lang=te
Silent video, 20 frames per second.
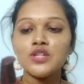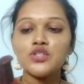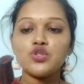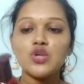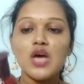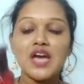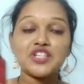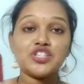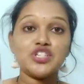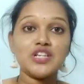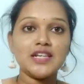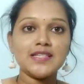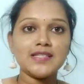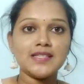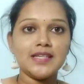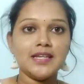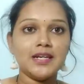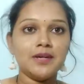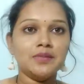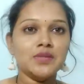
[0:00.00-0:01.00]
సో యాక్చువల్లీ
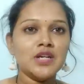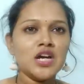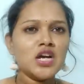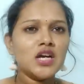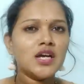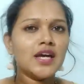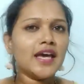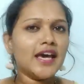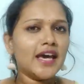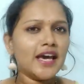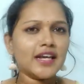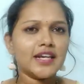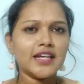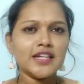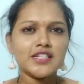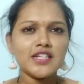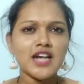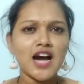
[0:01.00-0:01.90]
సీరమ్ హెయిర్కి